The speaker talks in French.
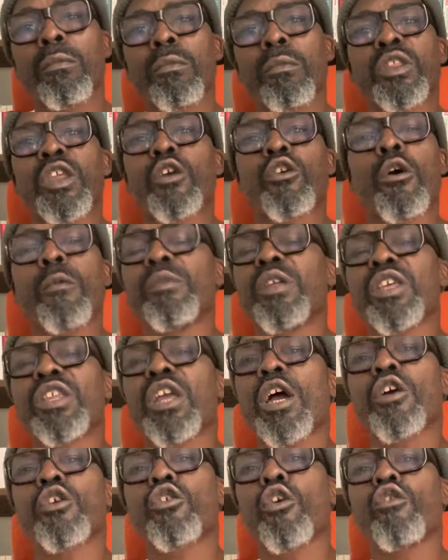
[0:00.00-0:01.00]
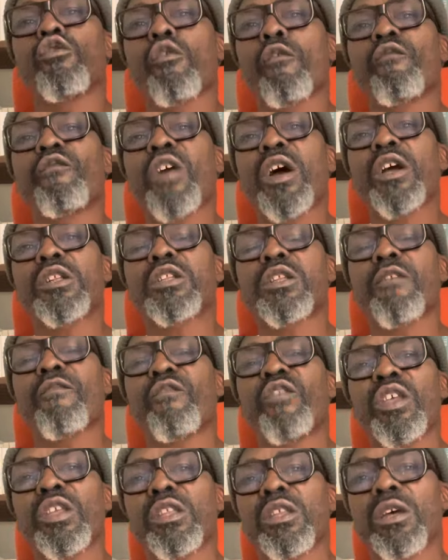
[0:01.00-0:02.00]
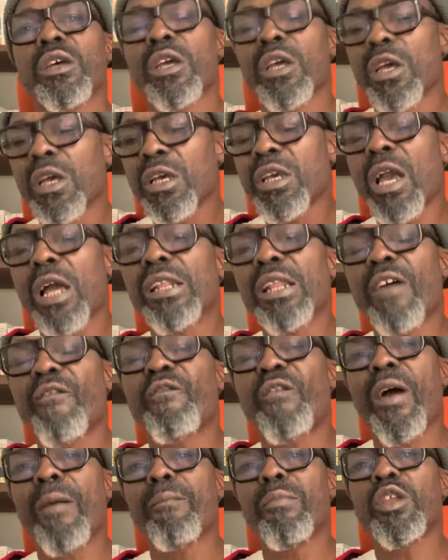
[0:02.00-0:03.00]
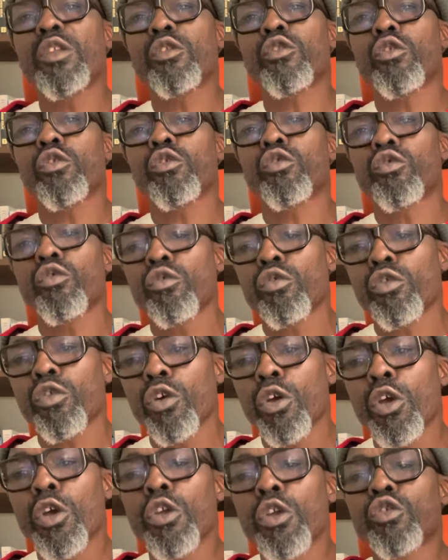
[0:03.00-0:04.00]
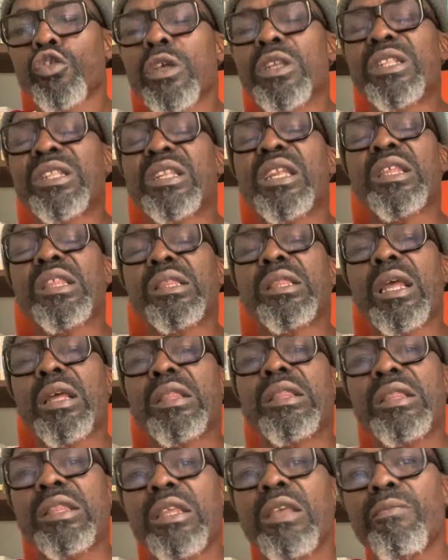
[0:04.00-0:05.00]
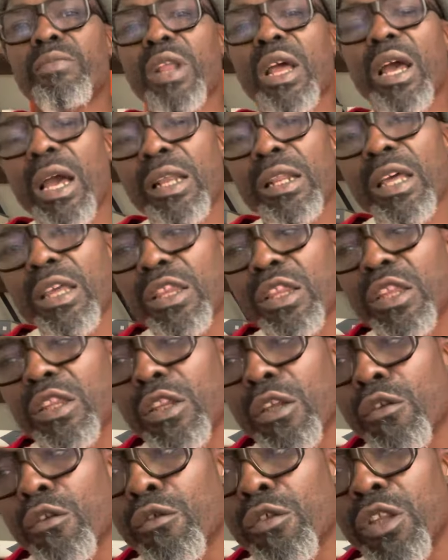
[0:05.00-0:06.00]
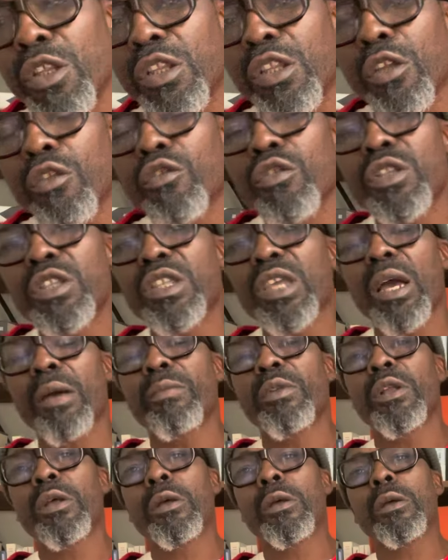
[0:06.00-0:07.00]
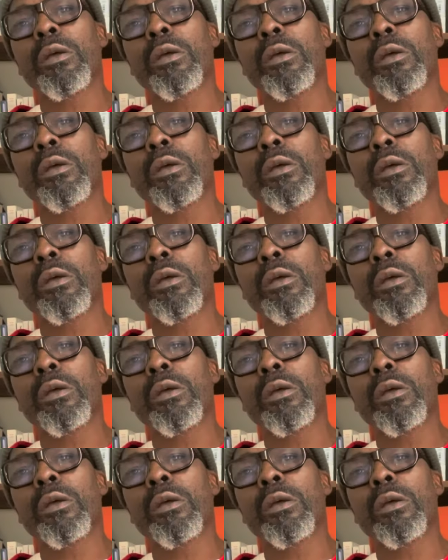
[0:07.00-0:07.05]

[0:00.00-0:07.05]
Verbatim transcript: C'est comme les gens qui ont le ventre vide. Quand la famine te touche, tu es très sensible à la générosité du diable.